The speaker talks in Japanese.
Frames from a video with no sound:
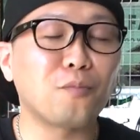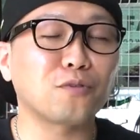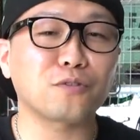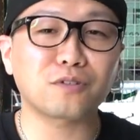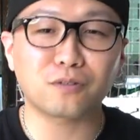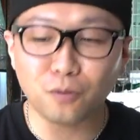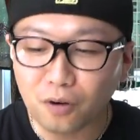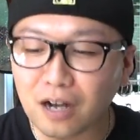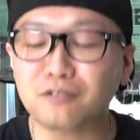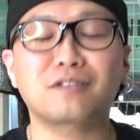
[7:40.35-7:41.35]
物の
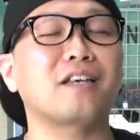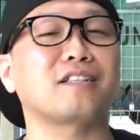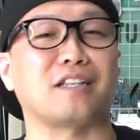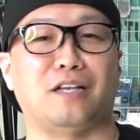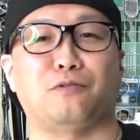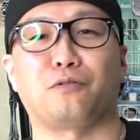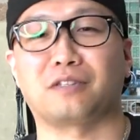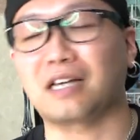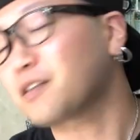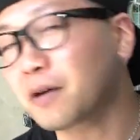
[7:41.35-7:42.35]
確定じゃないと
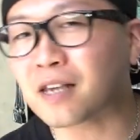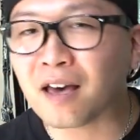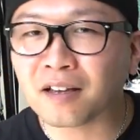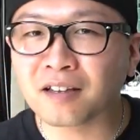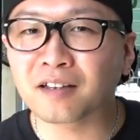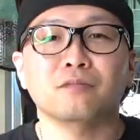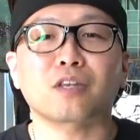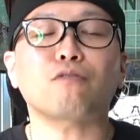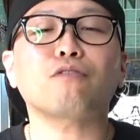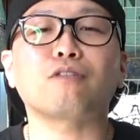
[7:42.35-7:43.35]
出せません。っ
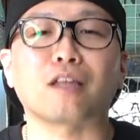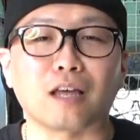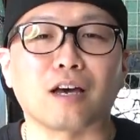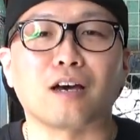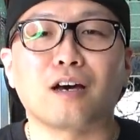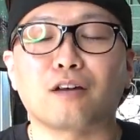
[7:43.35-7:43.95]
てことでね、